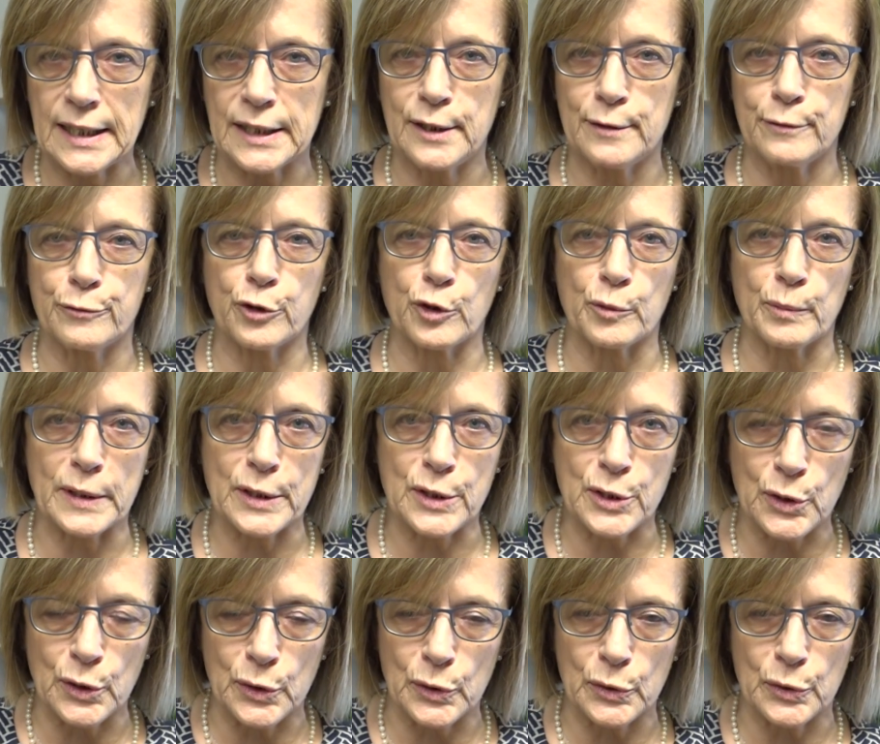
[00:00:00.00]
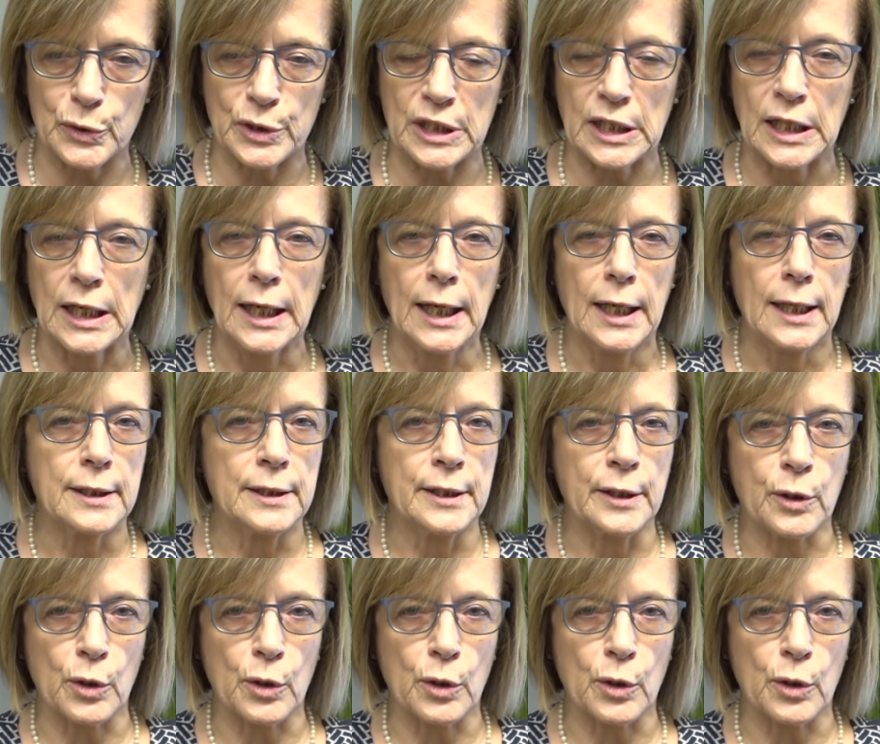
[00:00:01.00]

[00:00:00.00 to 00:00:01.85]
di informazioni, di